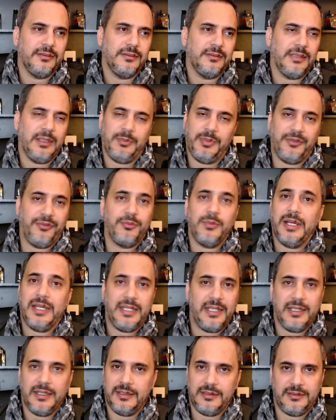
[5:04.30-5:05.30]
da
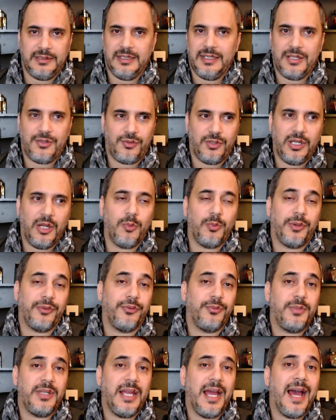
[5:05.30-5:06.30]
perfumaria internacional, um
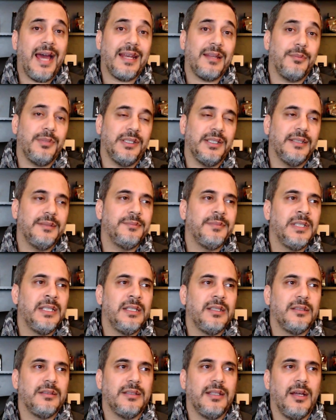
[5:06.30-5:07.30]
perfume árabe, né?
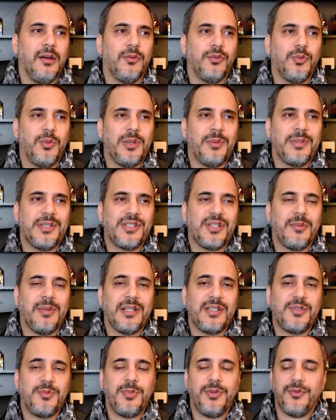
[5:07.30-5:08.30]
Da, de uma empresa
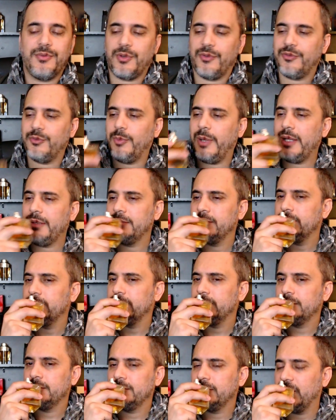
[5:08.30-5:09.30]
chamada Spirit of Dubai.
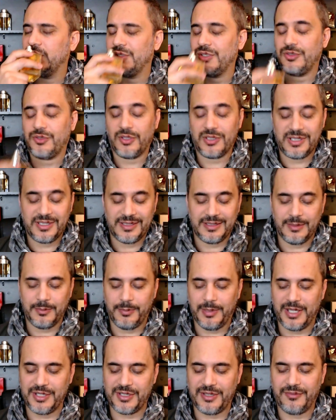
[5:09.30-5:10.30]
Nossa, só de
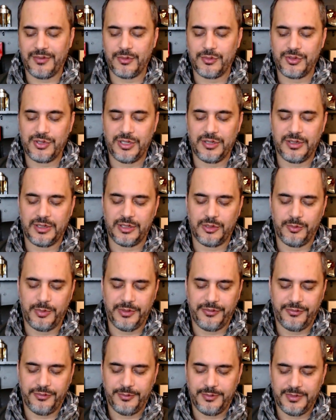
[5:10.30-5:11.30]
estampar já veio o cheiro aqui do
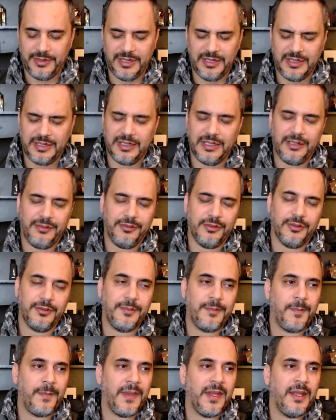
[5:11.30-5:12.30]
perfume. Incrível.
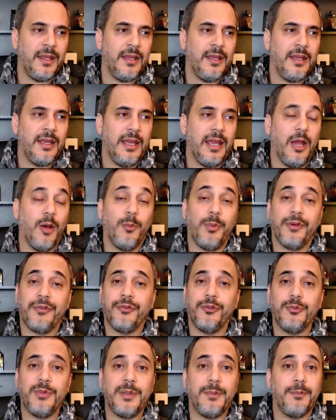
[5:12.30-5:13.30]
É um
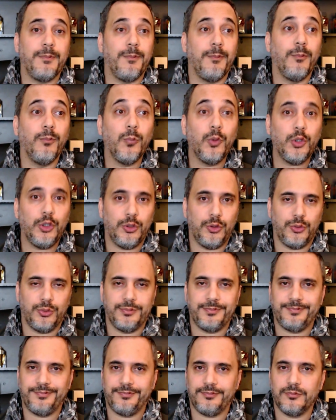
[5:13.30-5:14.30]
perfume
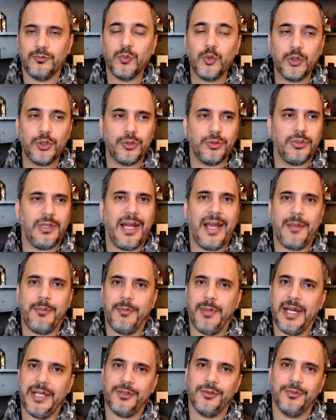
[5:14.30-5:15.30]
muito, muito
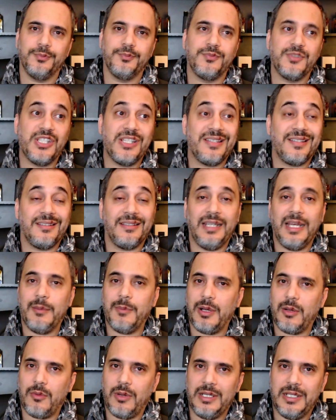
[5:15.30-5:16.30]
hypado, de
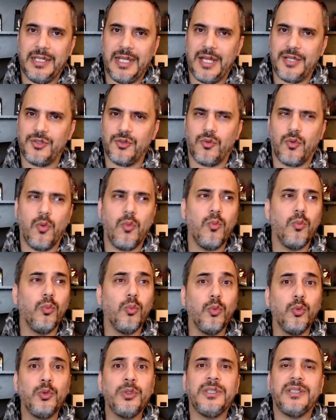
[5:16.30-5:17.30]
extrema qualidade, com
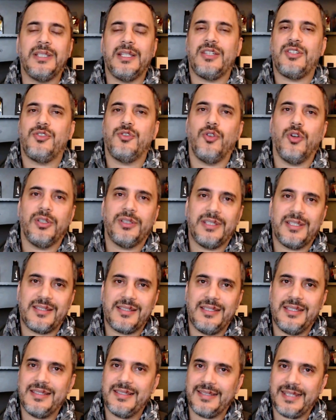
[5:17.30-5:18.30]
muitas notas
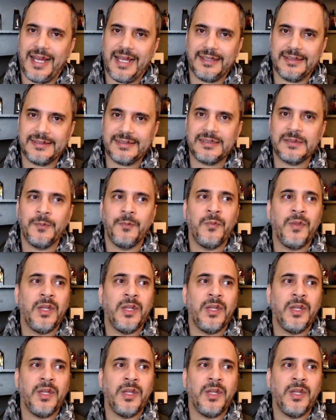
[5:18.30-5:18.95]
listadas.